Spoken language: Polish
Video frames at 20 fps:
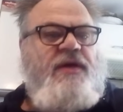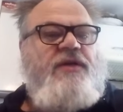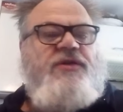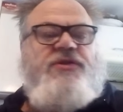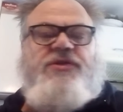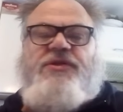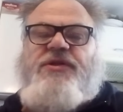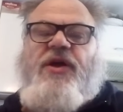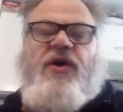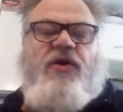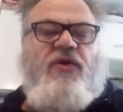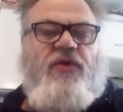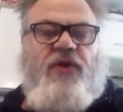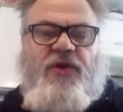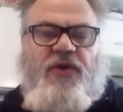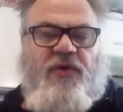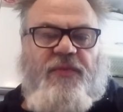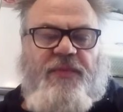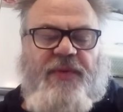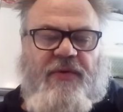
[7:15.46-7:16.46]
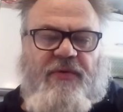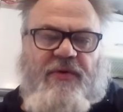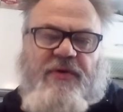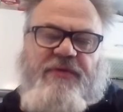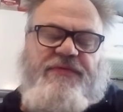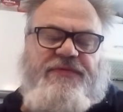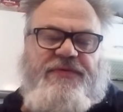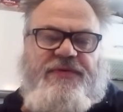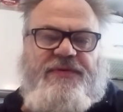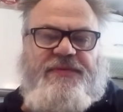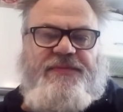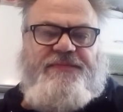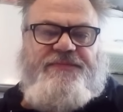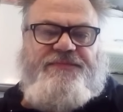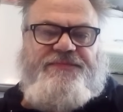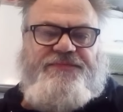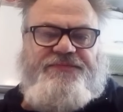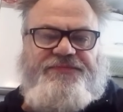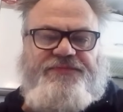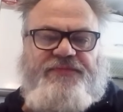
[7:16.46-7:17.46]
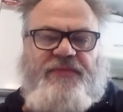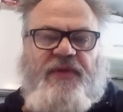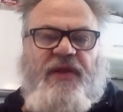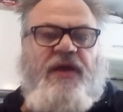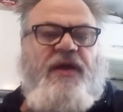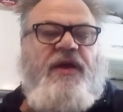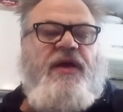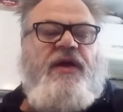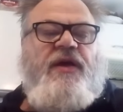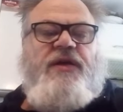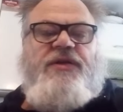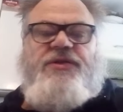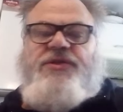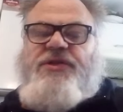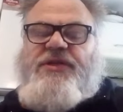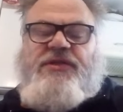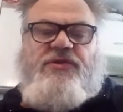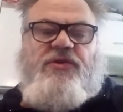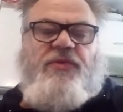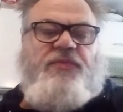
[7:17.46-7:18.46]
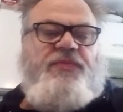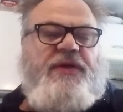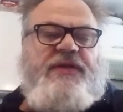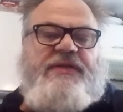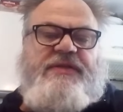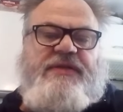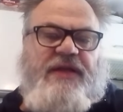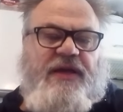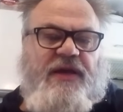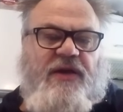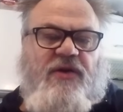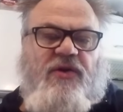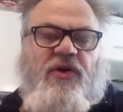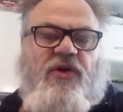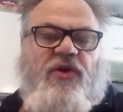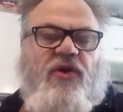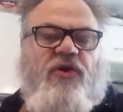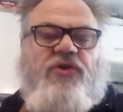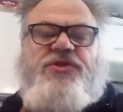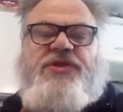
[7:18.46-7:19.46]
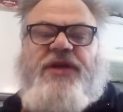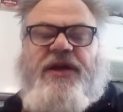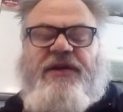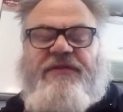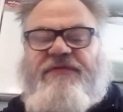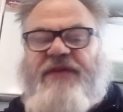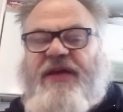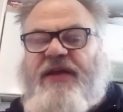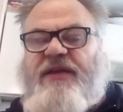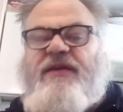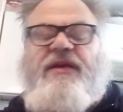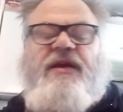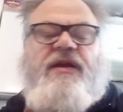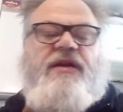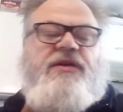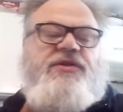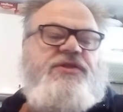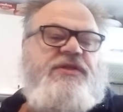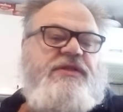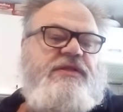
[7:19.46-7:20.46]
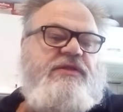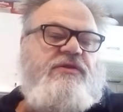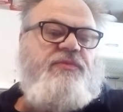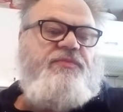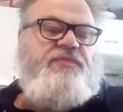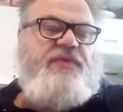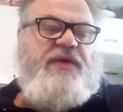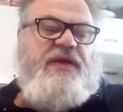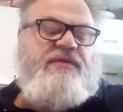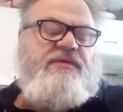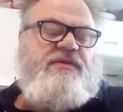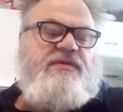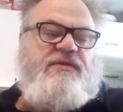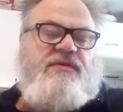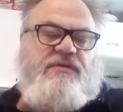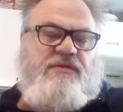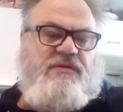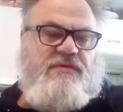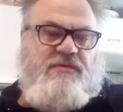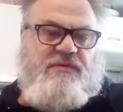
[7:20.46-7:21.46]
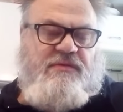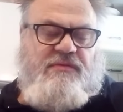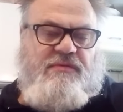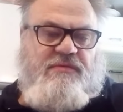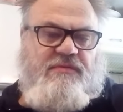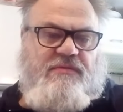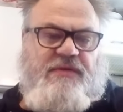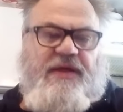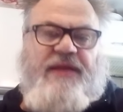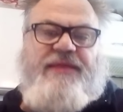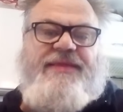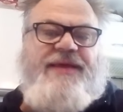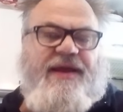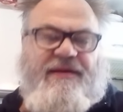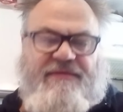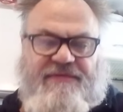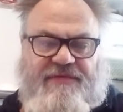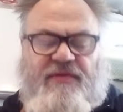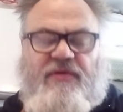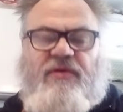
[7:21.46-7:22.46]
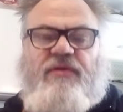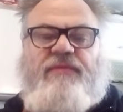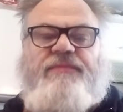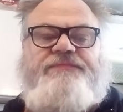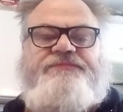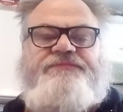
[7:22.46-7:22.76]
czy na olej opałowy, czy jest to piec na ekogroszek, węgiel, czy jest to piec y, na drewno?